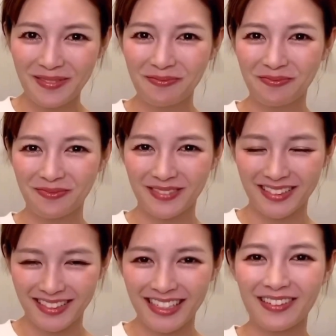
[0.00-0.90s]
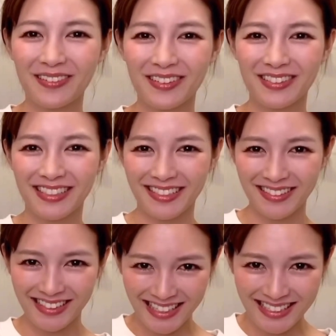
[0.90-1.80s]
本当に心強
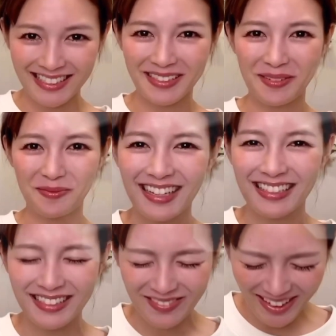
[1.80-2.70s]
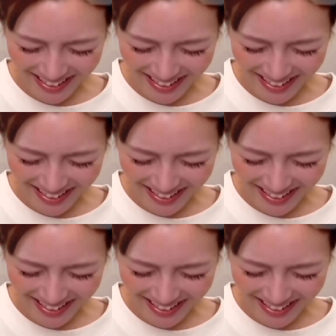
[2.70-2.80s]
いです。いつもありが